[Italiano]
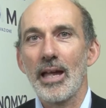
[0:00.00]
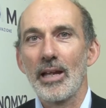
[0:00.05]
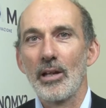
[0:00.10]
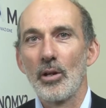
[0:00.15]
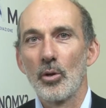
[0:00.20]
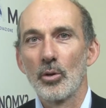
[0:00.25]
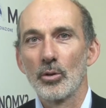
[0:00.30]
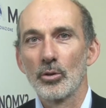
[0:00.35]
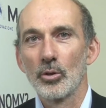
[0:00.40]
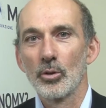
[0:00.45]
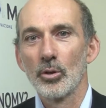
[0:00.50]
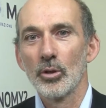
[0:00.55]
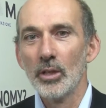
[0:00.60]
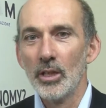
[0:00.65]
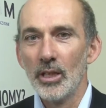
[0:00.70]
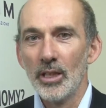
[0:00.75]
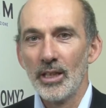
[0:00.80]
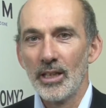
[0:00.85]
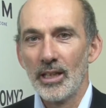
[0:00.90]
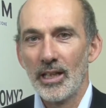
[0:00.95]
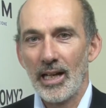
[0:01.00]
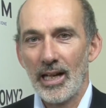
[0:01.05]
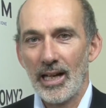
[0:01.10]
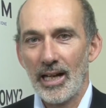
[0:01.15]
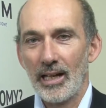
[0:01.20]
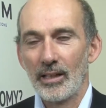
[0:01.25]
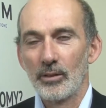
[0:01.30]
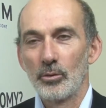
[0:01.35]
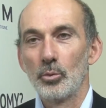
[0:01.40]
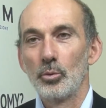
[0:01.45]
è noto
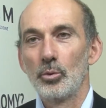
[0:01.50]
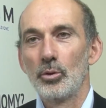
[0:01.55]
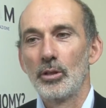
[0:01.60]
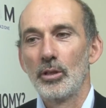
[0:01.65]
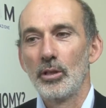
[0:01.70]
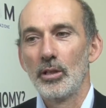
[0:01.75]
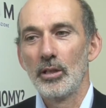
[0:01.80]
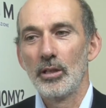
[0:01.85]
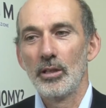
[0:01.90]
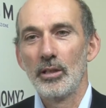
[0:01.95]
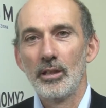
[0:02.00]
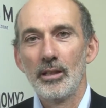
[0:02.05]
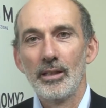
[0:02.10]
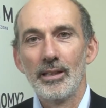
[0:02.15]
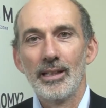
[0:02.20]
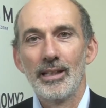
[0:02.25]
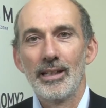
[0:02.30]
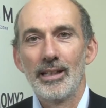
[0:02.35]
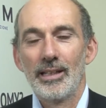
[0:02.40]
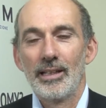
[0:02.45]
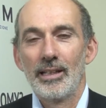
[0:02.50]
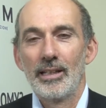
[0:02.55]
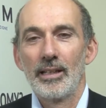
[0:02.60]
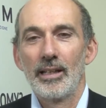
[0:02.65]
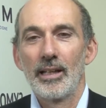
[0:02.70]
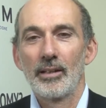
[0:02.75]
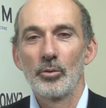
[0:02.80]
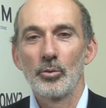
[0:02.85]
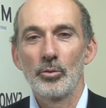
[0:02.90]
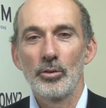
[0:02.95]
a tutti, il, eh,
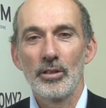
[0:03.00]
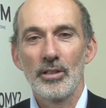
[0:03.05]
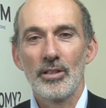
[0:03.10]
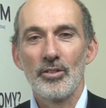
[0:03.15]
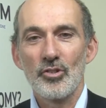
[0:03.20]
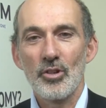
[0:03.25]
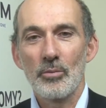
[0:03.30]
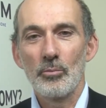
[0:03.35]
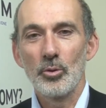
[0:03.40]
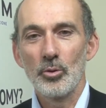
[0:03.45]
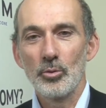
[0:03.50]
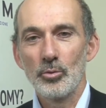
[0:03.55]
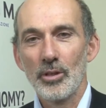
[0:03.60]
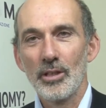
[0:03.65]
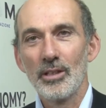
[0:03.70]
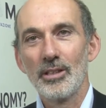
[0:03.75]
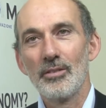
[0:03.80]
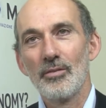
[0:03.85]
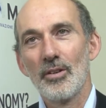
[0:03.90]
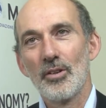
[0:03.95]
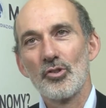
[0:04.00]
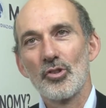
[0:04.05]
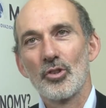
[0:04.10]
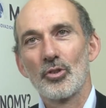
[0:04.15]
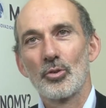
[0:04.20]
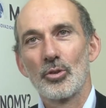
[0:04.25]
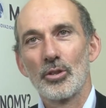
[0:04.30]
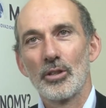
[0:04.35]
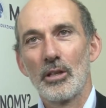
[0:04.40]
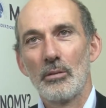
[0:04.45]
a tutti diciamo, gli utenti
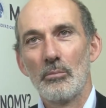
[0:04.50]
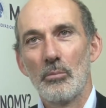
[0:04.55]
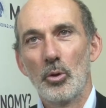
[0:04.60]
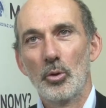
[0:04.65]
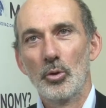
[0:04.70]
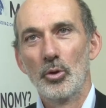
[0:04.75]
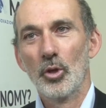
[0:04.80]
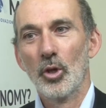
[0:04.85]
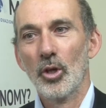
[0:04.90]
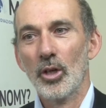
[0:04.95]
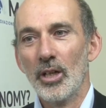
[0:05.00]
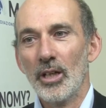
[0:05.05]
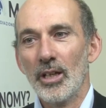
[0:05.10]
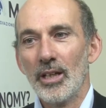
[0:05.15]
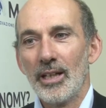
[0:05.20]
viaggiatori del mondo.